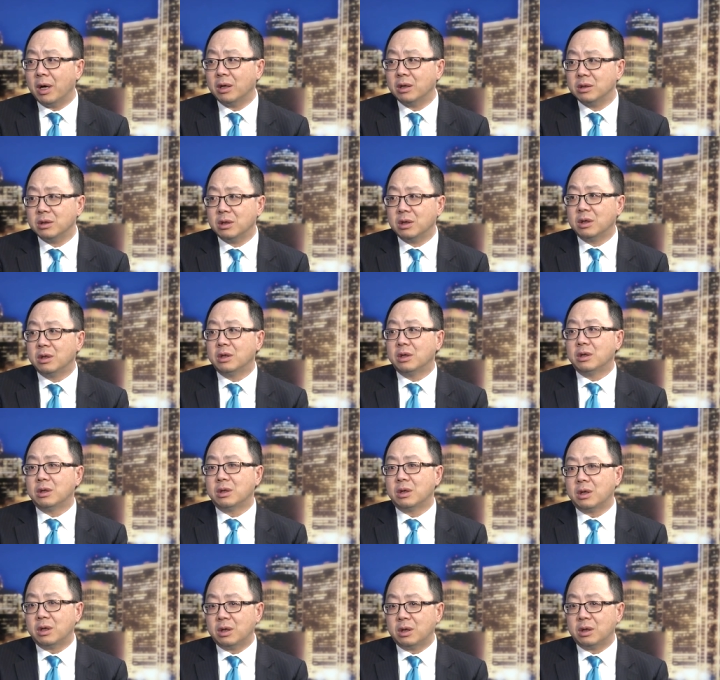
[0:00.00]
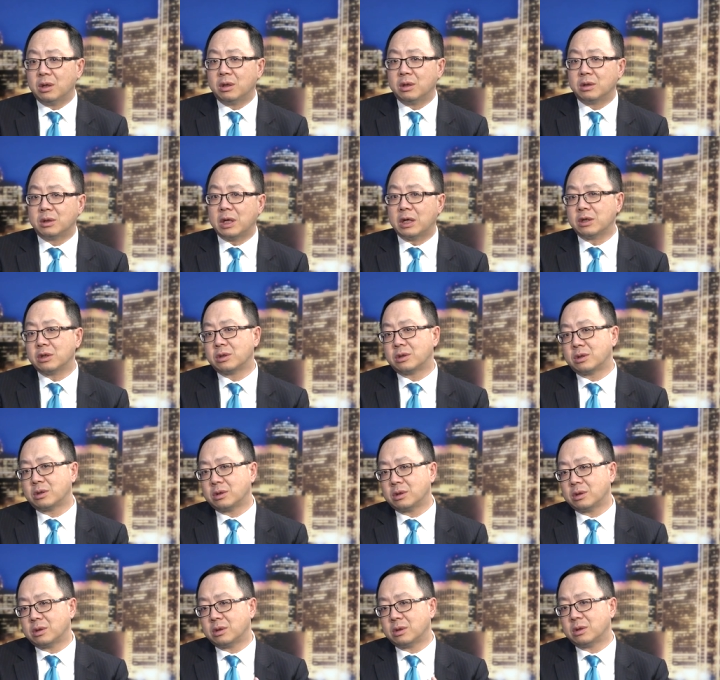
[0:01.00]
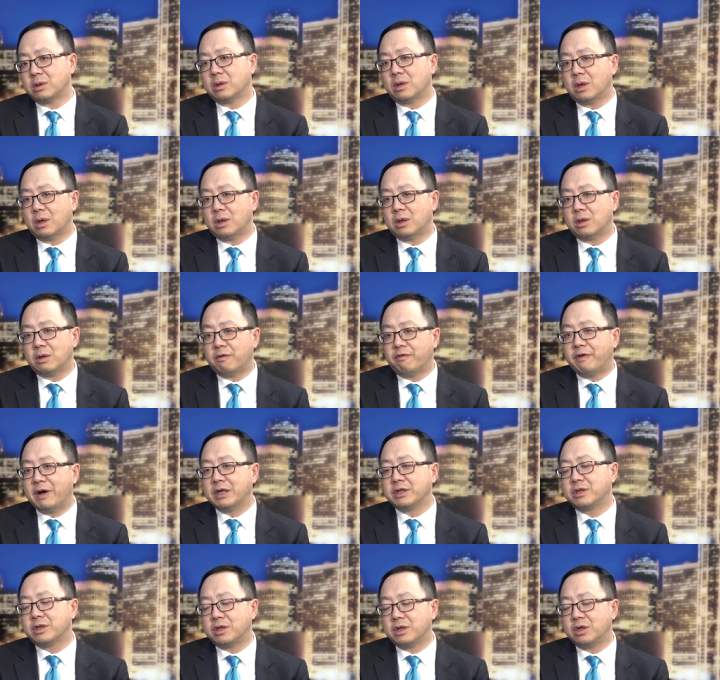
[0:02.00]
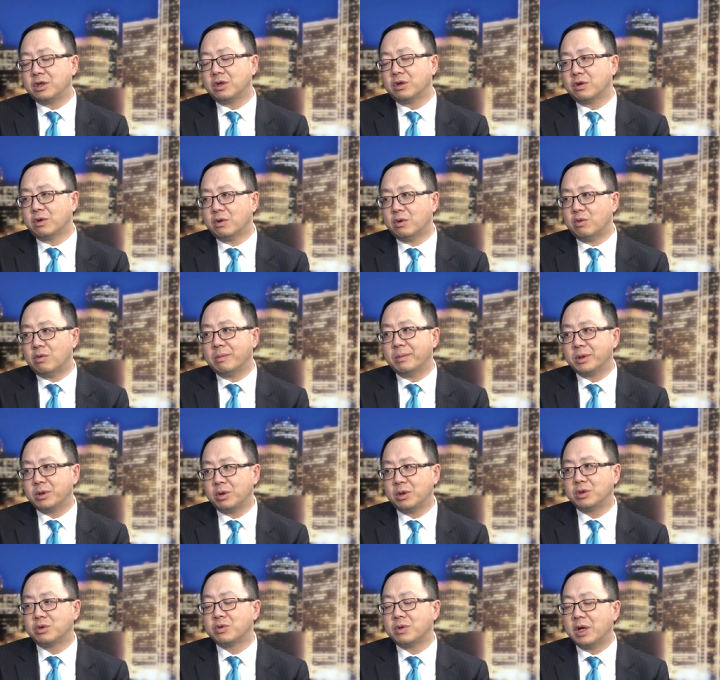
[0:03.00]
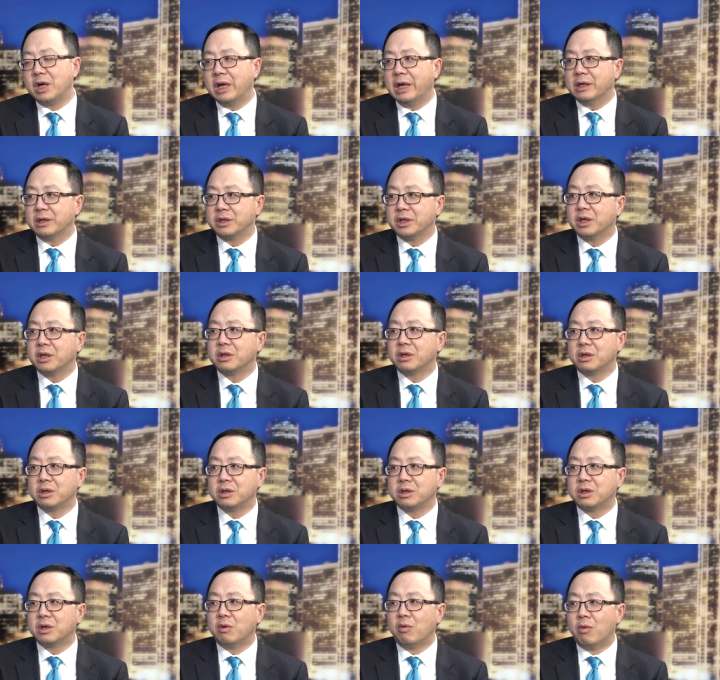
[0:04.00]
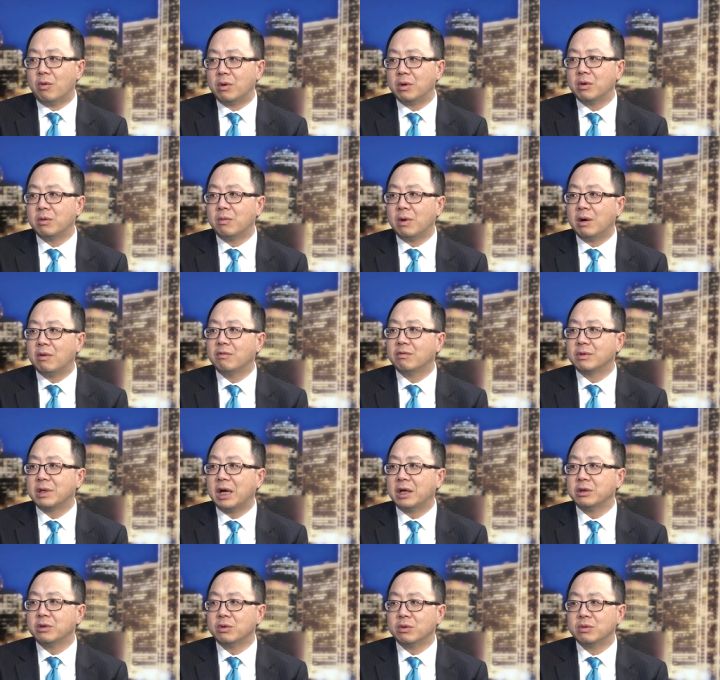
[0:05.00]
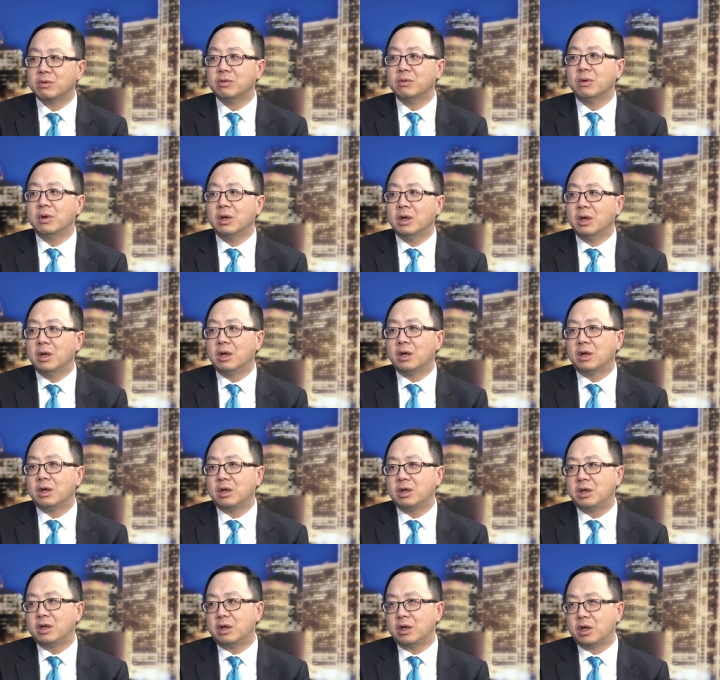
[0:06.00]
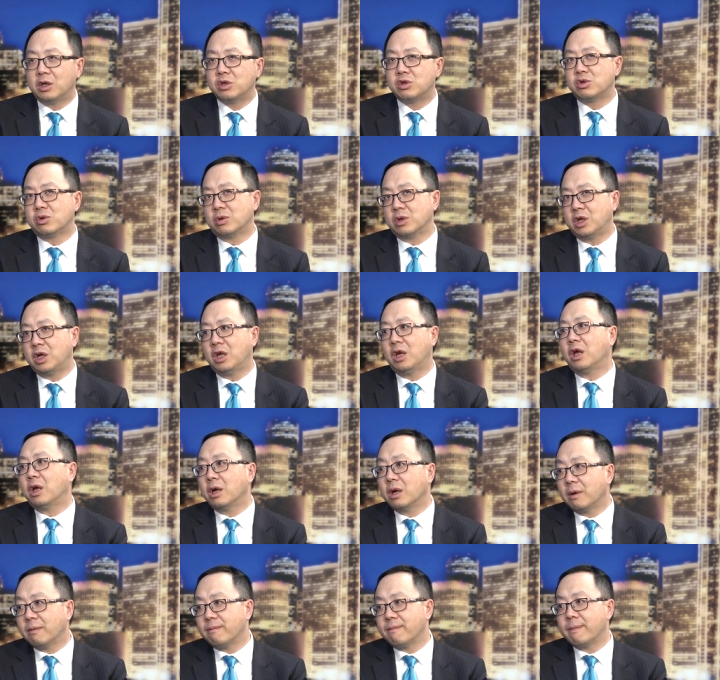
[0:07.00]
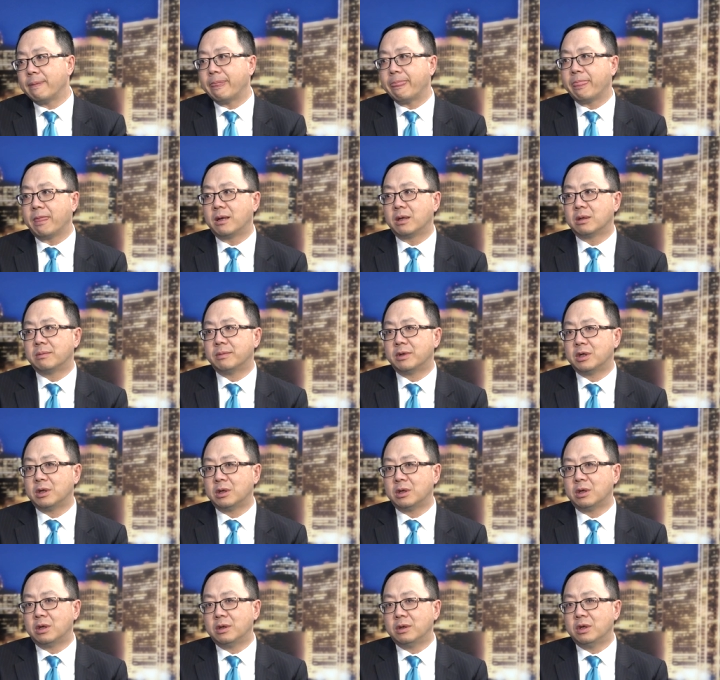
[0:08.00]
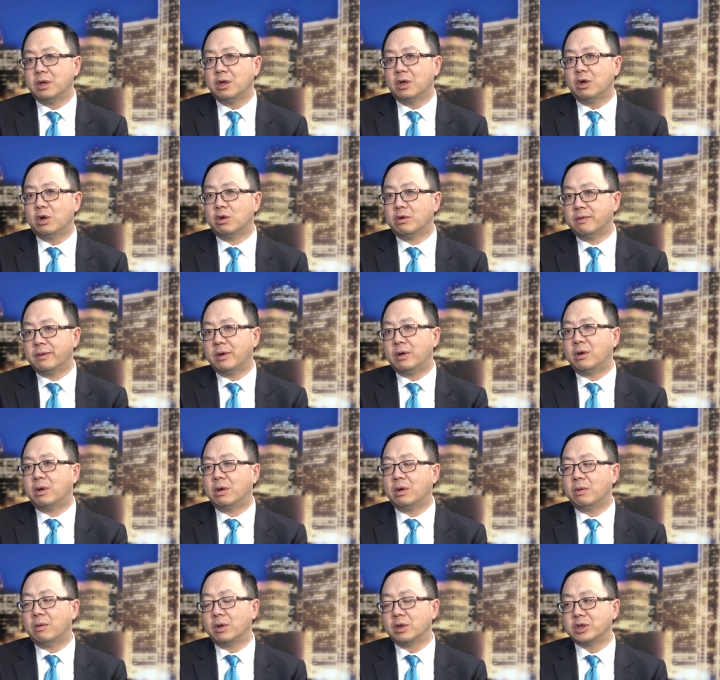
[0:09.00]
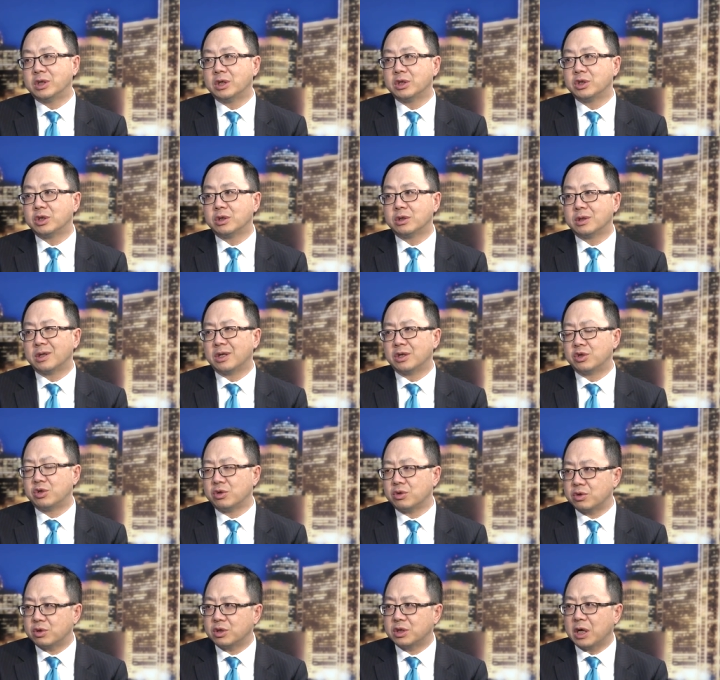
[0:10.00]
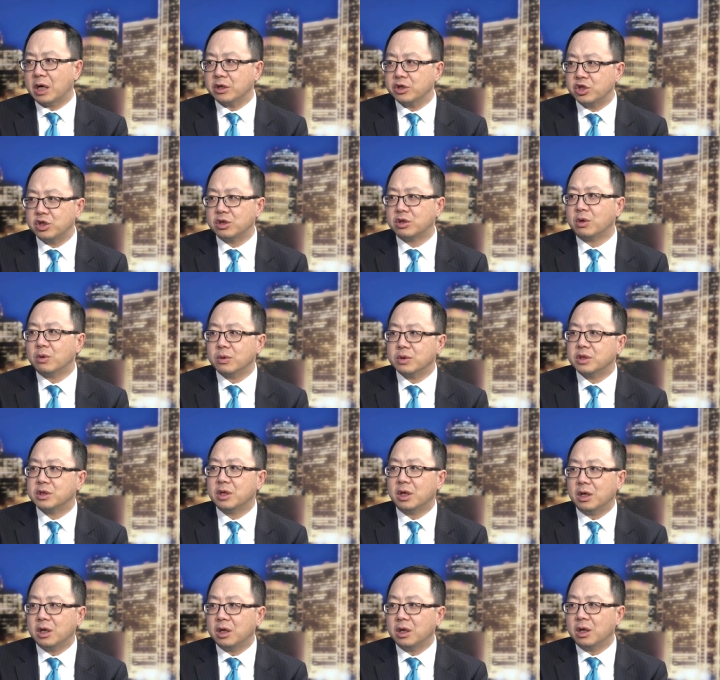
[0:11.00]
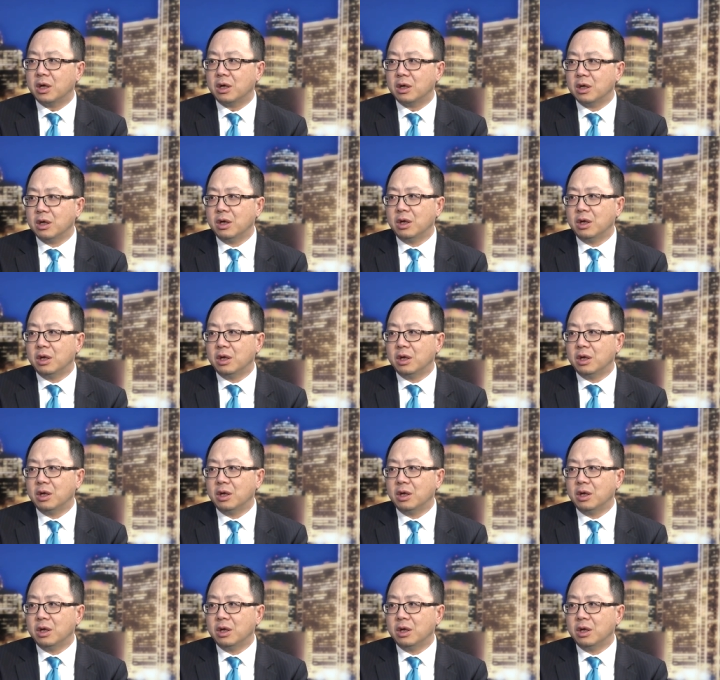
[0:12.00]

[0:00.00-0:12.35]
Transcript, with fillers: 是是。呃，当时呃发生了以后，我们推出了两年的一个沃伦王五大牛股。嗯。一零九一零，那么。Overall，我相信这个就是长期投资的力量。